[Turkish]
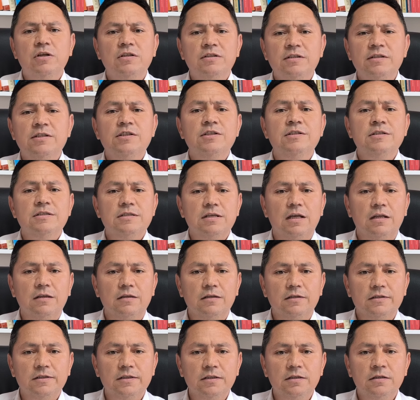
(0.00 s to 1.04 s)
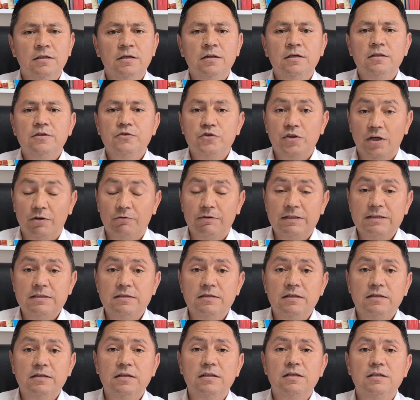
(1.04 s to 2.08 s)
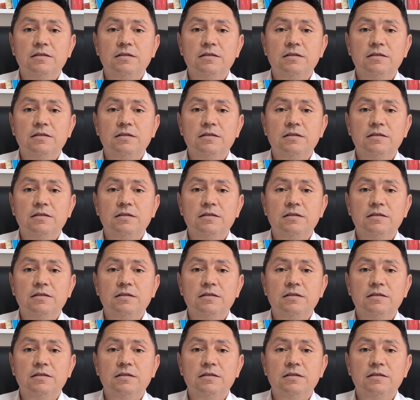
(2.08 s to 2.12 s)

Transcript: iş insanları çevresindeki